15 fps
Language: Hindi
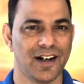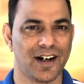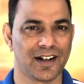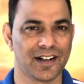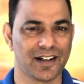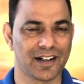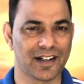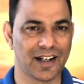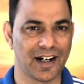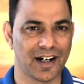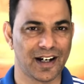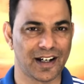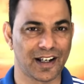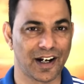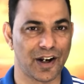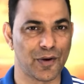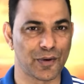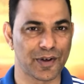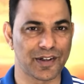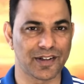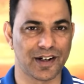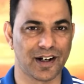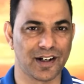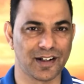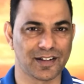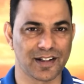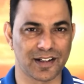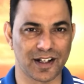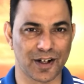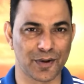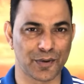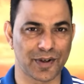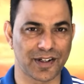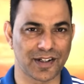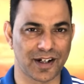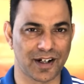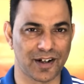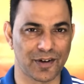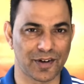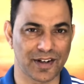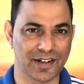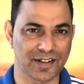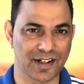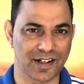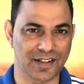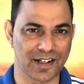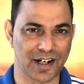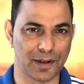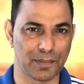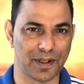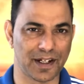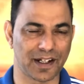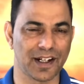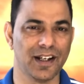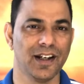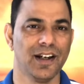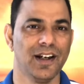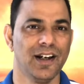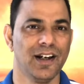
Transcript: आखिर क्या है ग्रहों की चाल सितारों की चाल और किस तरह से आप लेंगे